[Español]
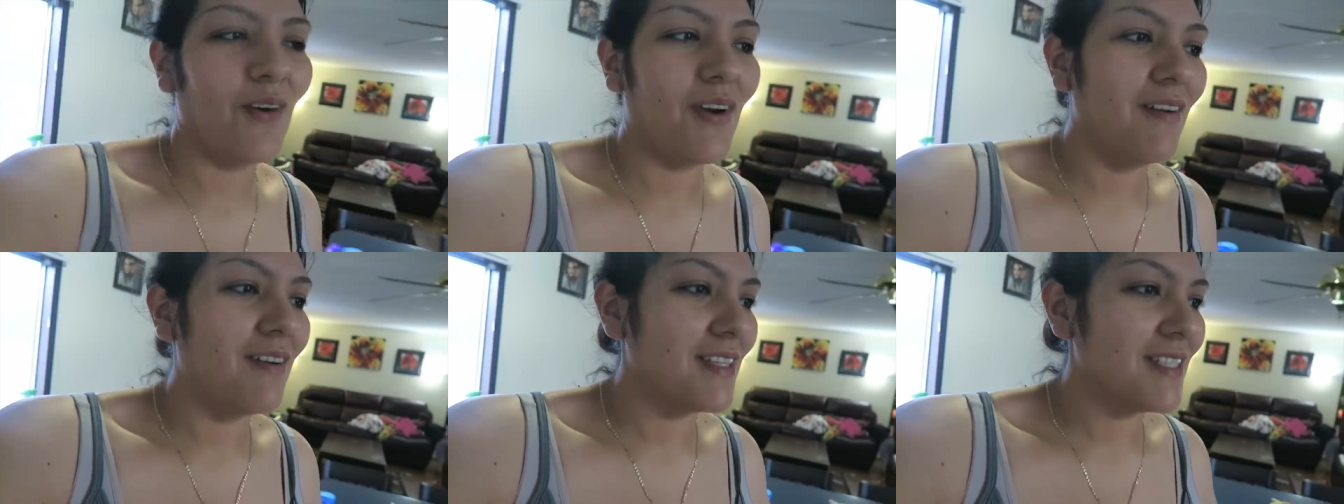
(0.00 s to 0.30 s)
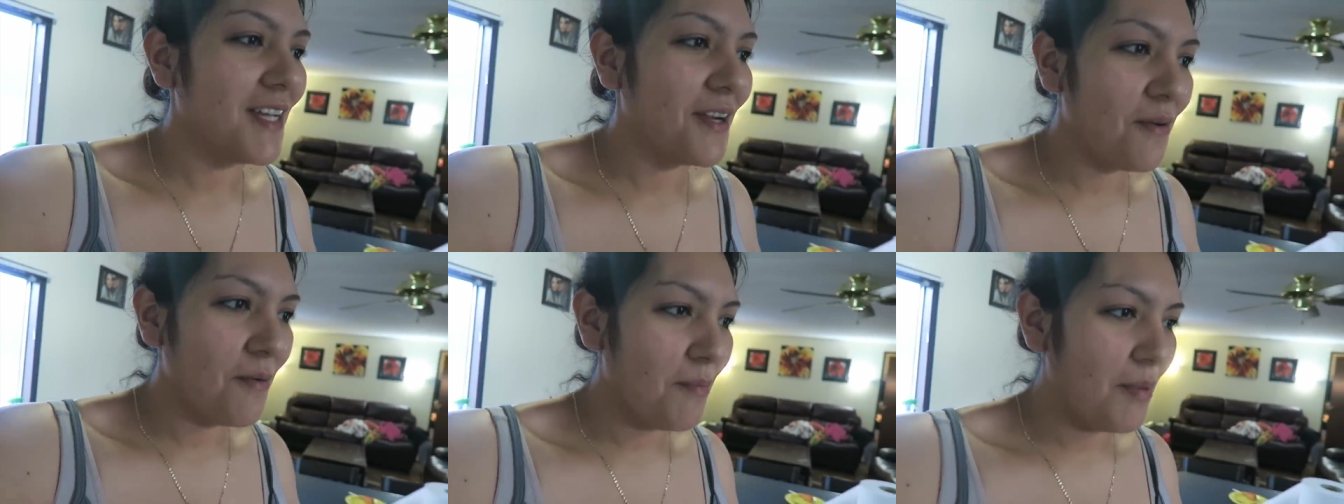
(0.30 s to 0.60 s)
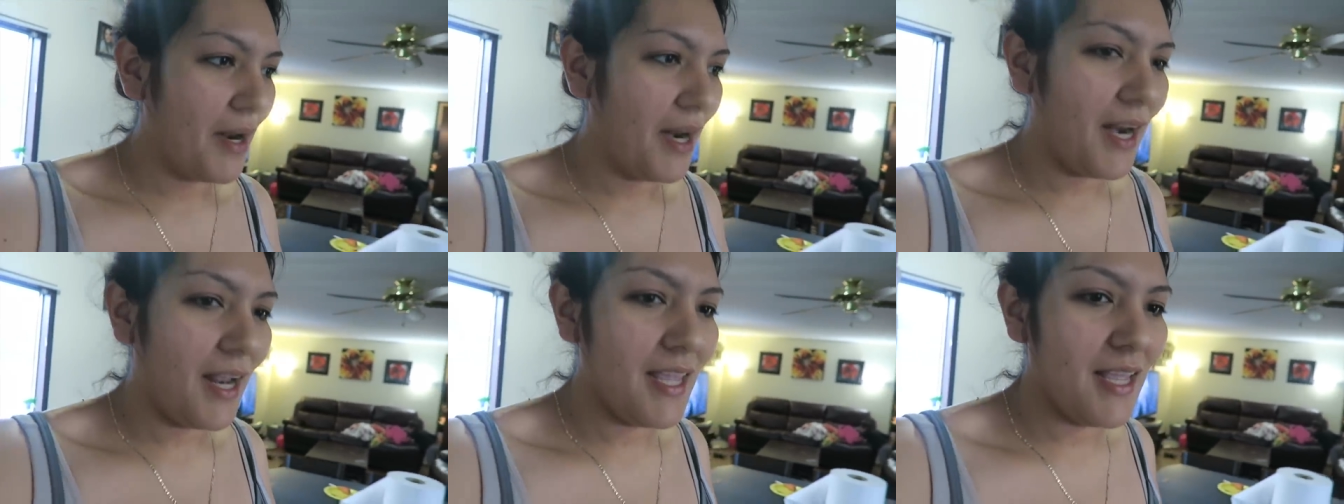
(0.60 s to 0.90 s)
lo que vas a
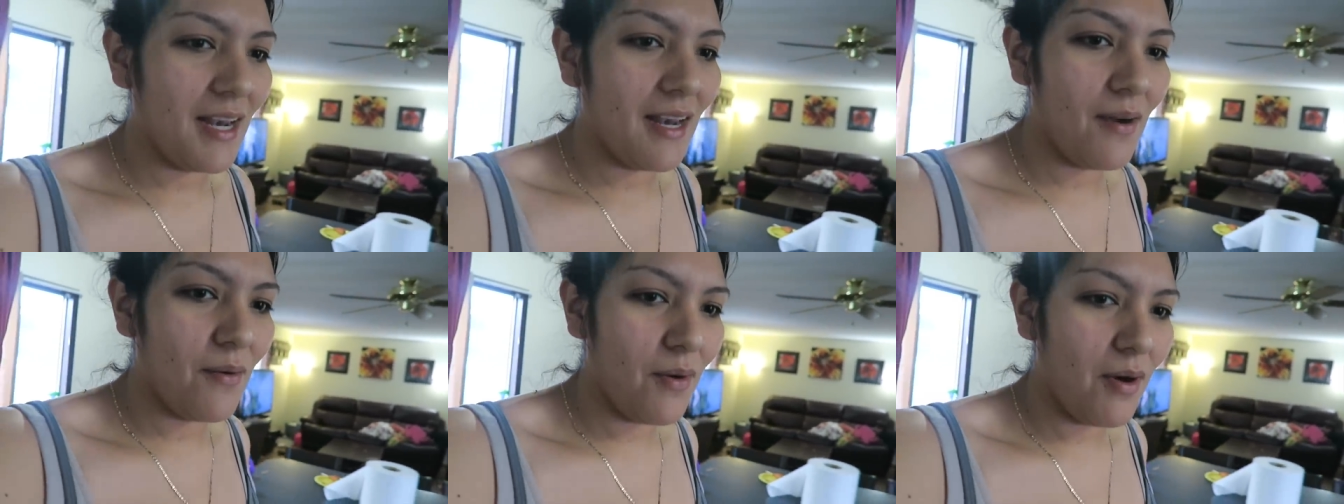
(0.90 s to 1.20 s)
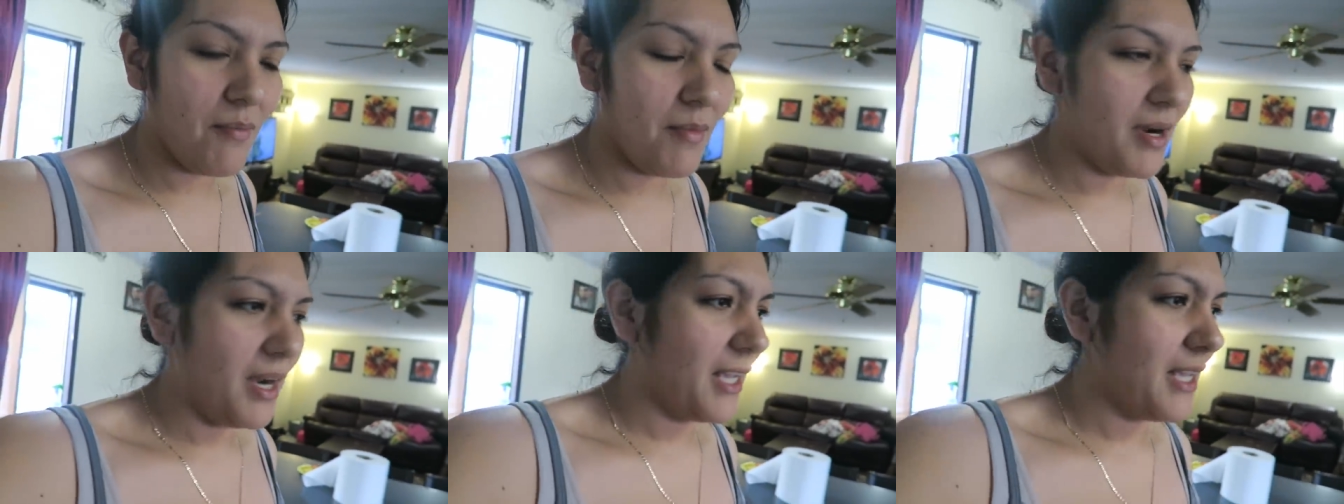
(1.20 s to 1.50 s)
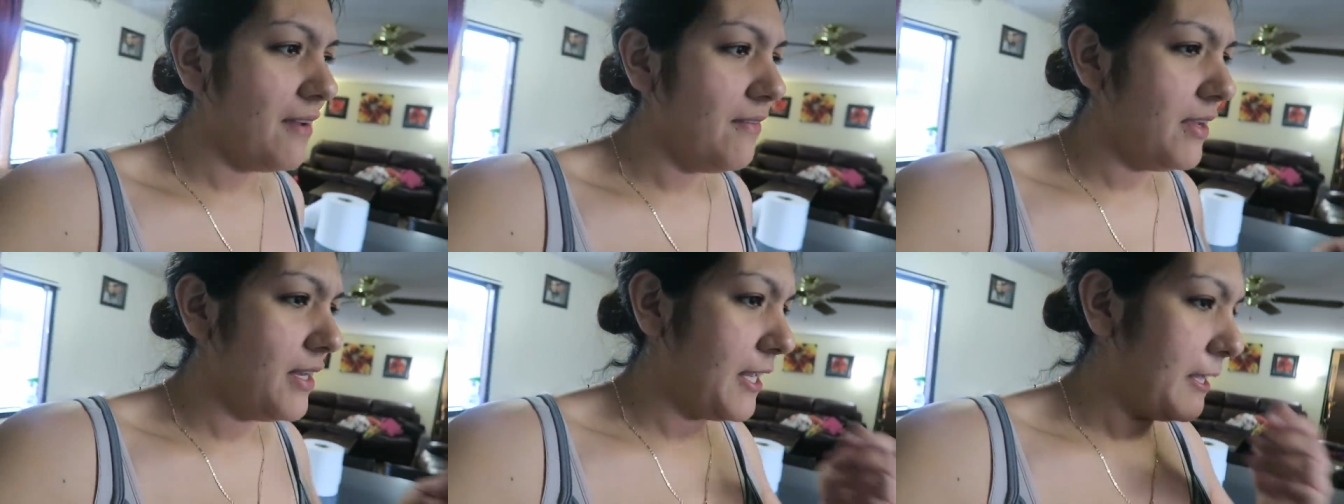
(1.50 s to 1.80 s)
comprar ahí en la Walmart.
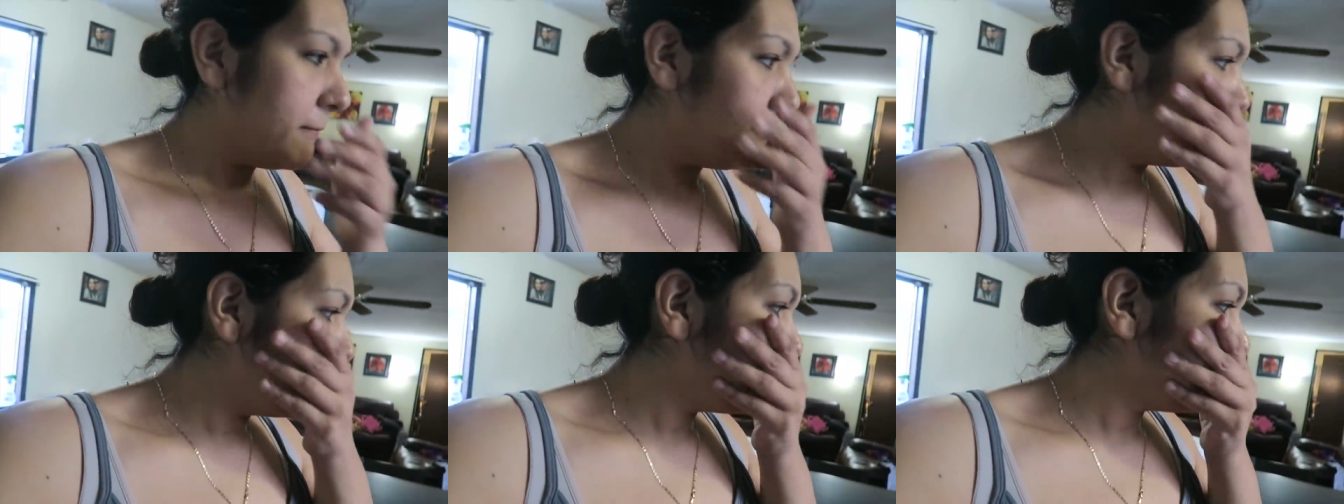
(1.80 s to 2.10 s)
¿A qué vine?